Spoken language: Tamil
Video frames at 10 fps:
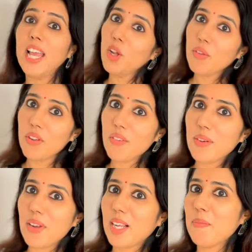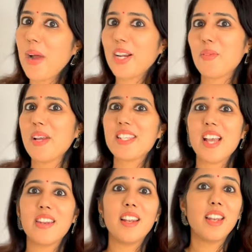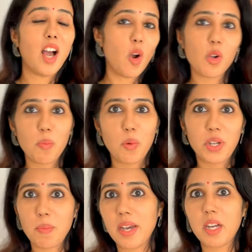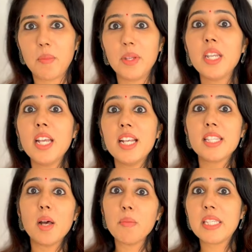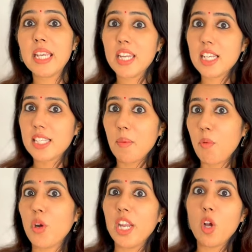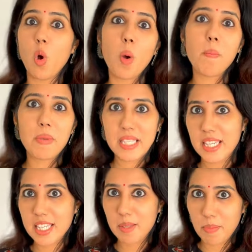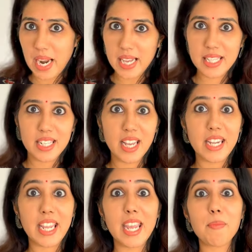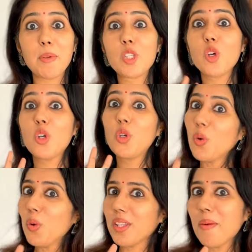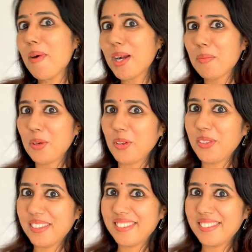ஹலோ ரிவான் வெல்கம் பேக் டு மை சேனல் நான் உங்க பூர்ணிமா ராமன் நம்ம சீரீஸ் சப்போர்ட்டிங் ஹோம் பிஸ்னஸ் பிராண்ட்ஸ்ல இன்னைக்கு எபிசோட் டூ தான் பார்க்க போறோம்